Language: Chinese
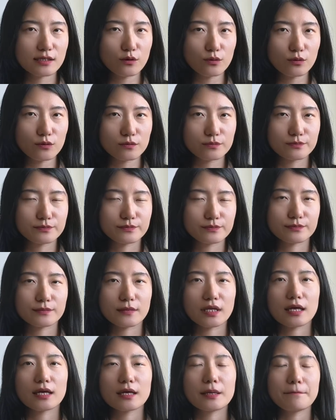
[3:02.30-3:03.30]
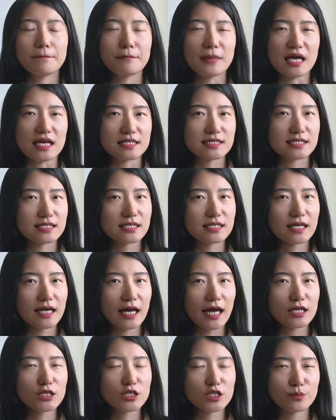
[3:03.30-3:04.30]
录。每一次
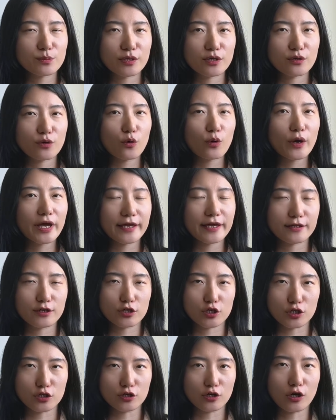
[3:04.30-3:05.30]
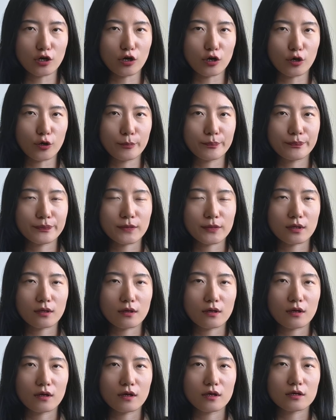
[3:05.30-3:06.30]
开视频会议的时候，
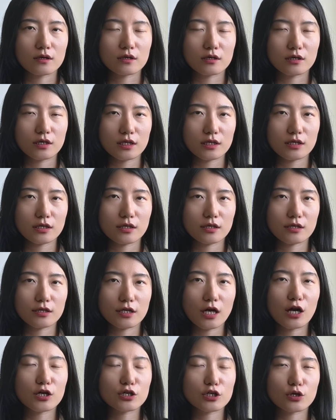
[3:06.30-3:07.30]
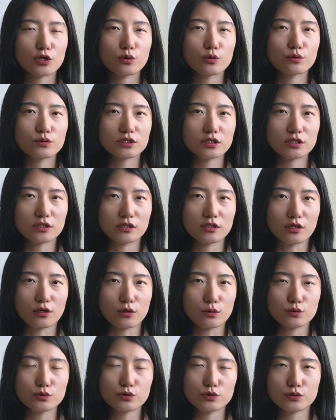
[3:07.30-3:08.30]
可以让人工智
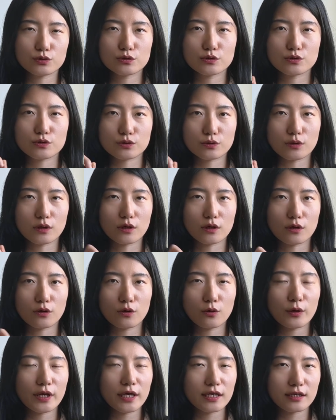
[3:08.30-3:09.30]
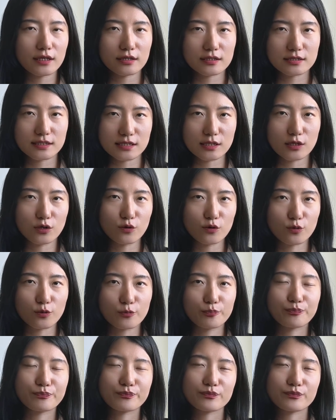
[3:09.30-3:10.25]
能去做会议的记录。